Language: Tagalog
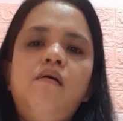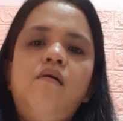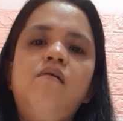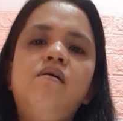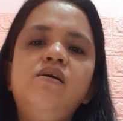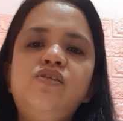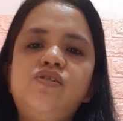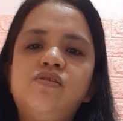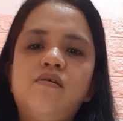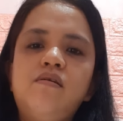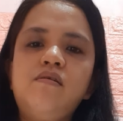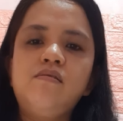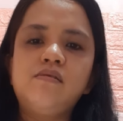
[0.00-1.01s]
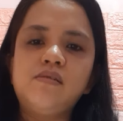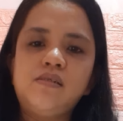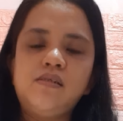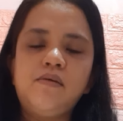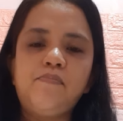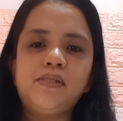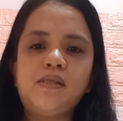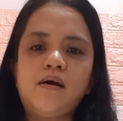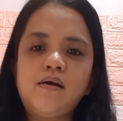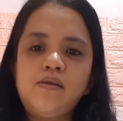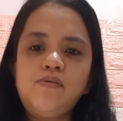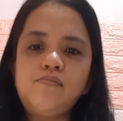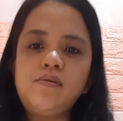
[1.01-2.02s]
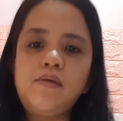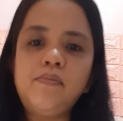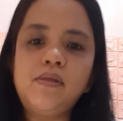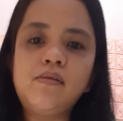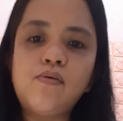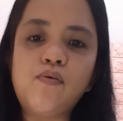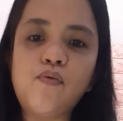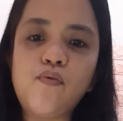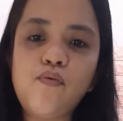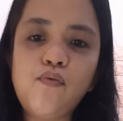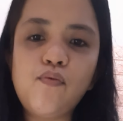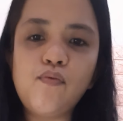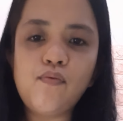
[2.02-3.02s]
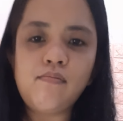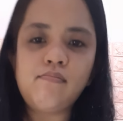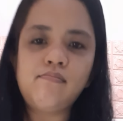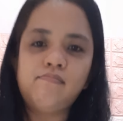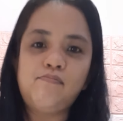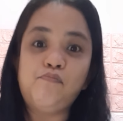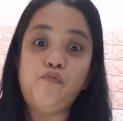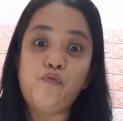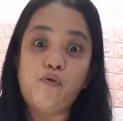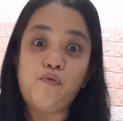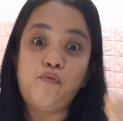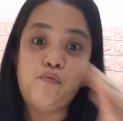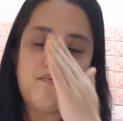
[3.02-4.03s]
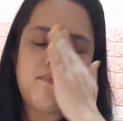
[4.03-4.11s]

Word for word: Ay, shocks. Napatakan yung damit ko. Hmm.